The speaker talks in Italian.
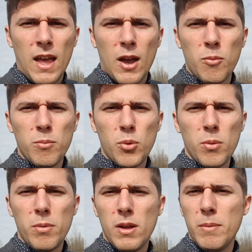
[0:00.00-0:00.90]
è, un
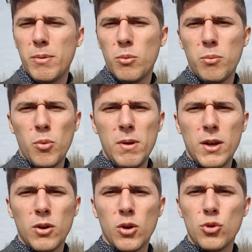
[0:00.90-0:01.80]
è per un
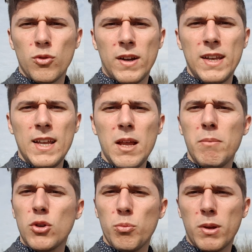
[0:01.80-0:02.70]
pubblico giovanile
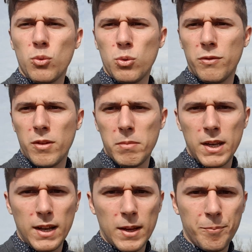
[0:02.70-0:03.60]
ma soprattutto
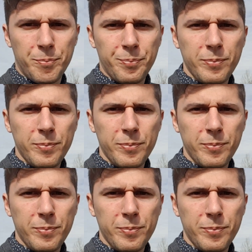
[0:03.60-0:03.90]
femminile.